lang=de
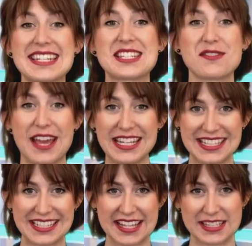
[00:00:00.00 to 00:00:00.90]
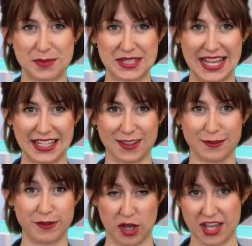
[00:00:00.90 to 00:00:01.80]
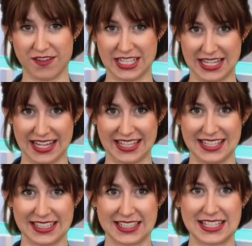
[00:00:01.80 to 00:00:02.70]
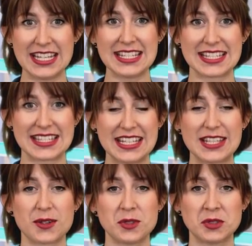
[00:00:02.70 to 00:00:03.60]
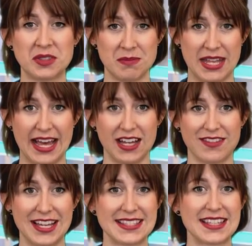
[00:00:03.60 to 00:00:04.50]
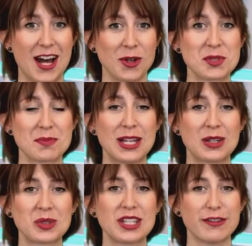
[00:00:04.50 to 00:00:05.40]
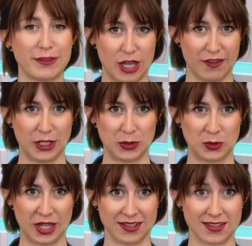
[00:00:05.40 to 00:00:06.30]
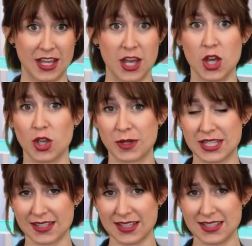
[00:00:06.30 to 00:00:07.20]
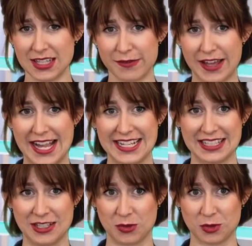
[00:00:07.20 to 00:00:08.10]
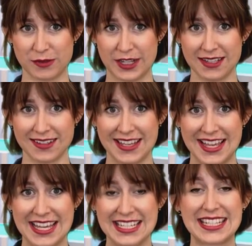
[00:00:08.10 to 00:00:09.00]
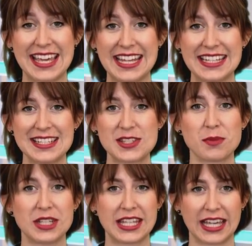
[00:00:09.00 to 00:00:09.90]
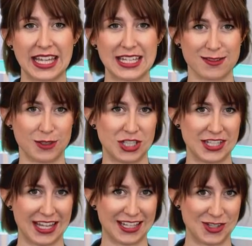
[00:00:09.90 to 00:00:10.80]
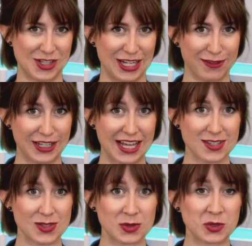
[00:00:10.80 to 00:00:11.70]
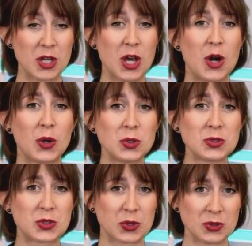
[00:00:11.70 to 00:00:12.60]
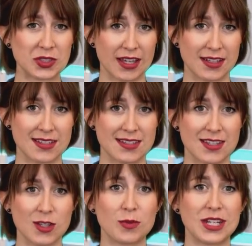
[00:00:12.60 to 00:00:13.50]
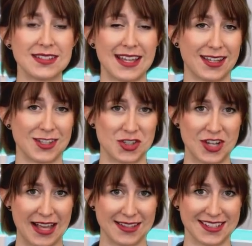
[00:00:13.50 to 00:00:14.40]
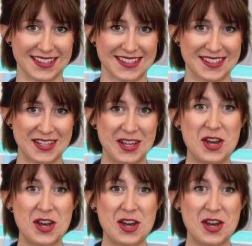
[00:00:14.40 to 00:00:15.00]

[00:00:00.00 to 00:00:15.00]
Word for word: Das Fertigkeitsabzeichen Feuerwehrtechnik dient der Sicherung und dem Nachweis der Ausbildung in der Feuerwehrjugend über das richtige Verhalten in Notfällen, die Kenntnis über die Geräte für die technische Hilfeleistung und Grundkenntnisse über den technischen Einsatz.